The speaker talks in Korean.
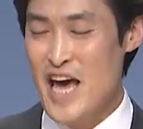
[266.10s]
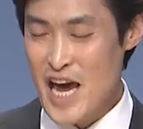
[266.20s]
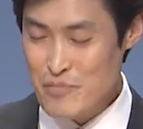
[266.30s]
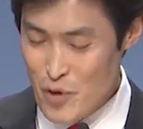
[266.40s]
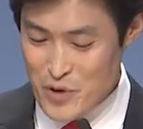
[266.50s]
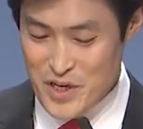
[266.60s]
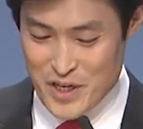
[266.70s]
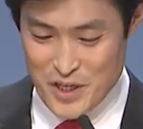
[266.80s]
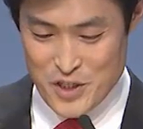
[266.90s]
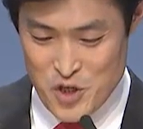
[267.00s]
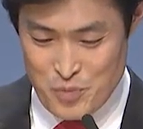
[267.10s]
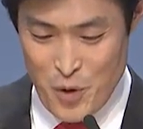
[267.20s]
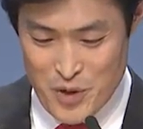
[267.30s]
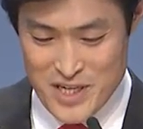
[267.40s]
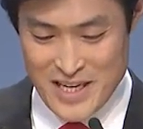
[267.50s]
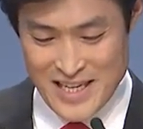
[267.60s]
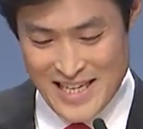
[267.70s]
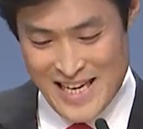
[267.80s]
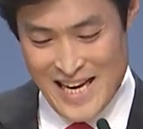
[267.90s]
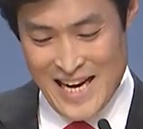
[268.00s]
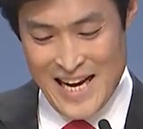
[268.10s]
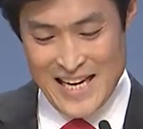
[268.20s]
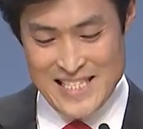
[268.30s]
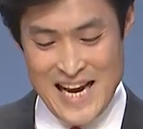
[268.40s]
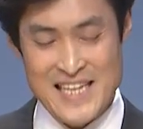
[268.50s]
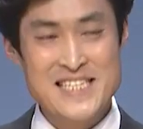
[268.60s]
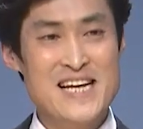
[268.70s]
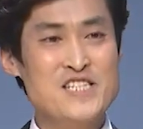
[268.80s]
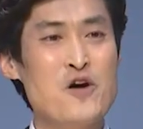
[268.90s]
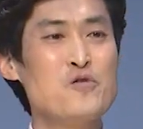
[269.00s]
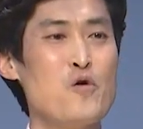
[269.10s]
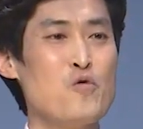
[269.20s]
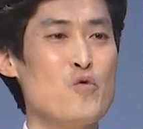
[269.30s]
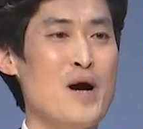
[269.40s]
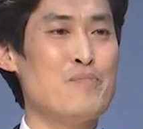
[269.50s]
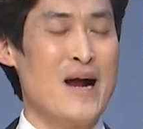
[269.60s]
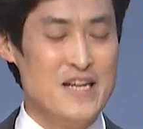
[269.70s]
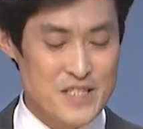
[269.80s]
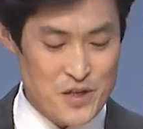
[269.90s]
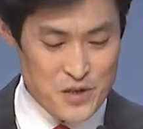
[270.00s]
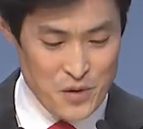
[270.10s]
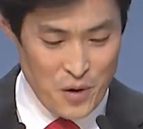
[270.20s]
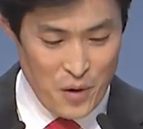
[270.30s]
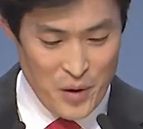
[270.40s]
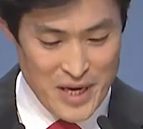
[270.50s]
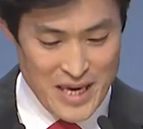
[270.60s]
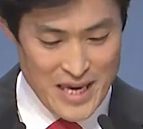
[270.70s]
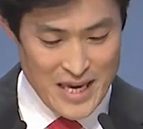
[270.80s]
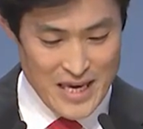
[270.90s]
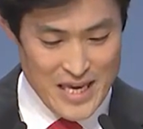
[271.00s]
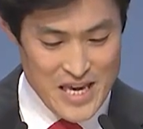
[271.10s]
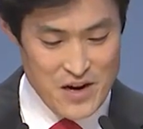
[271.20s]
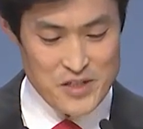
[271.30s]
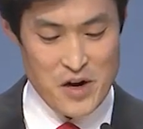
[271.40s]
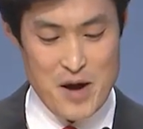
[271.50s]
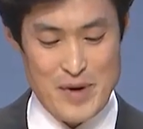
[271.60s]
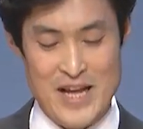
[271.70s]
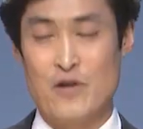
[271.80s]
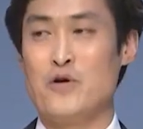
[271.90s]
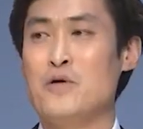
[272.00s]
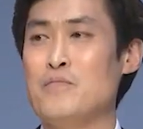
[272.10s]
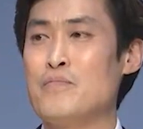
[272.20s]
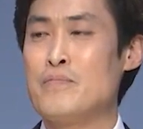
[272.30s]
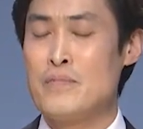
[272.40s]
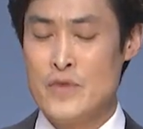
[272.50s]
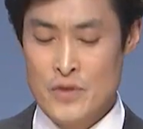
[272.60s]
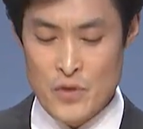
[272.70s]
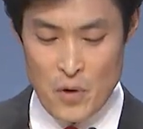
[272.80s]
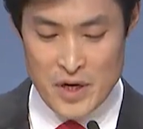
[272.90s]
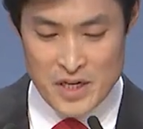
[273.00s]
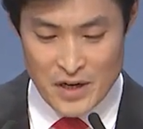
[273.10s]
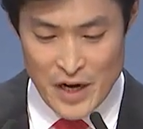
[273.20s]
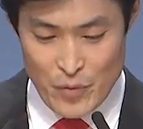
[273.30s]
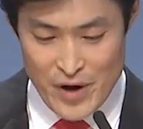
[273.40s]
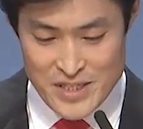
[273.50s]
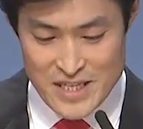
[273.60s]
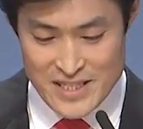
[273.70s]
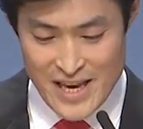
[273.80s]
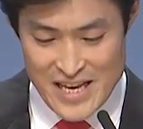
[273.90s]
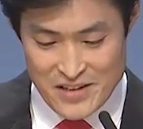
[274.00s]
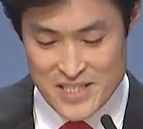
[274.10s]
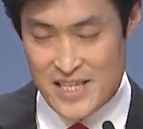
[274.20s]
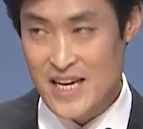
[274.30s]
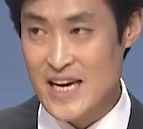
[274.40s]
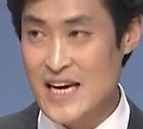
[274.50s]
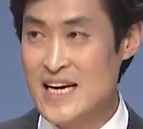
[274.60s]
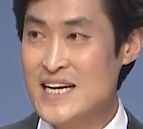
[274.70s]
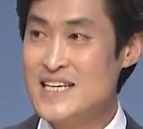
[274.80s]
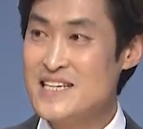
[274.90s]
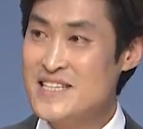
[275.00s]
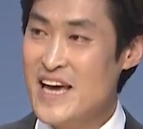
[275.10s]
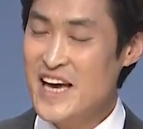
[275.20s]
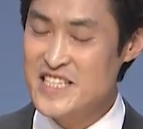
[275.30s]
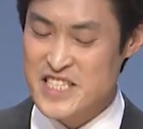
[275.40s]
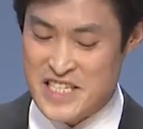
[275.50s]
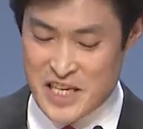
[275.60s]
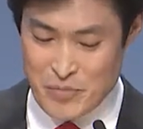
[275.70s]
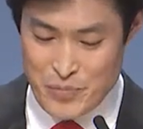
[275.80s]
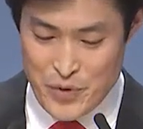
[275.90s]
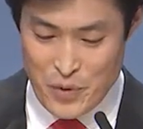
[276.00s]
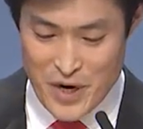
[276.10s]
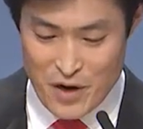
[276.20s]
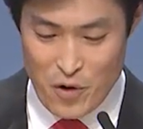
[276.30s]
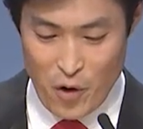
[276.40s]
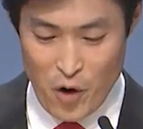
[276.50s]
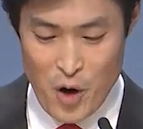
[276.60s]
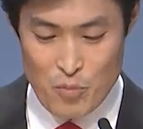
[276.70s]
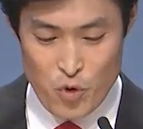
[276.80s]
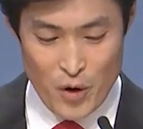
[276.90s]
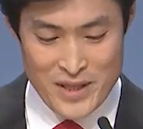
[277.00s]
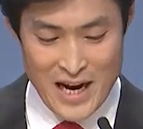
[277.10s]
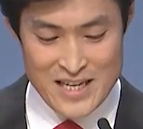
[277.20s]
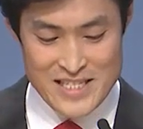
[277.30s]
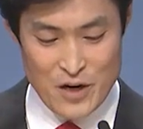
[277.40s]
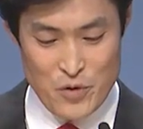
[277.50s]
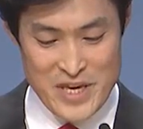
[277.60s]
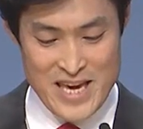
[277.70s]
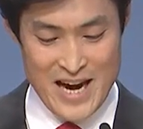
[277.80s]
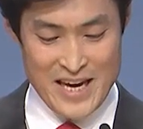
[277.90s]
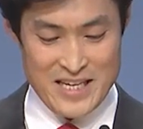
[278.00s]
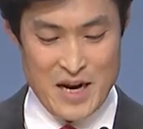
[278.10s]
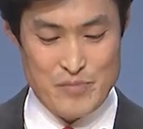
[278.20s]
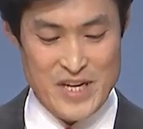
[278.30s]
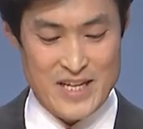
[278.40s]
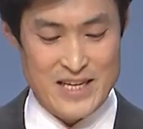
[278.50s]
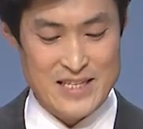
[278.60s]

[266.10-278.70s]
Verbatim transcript: 행복을, 축복을 자신의 성공과 발전으로 이어져야만 하고 또 그렇게 되어질 때 이것이 은혜의 징표라고 무언가를 자꾸 이야기를 합니다.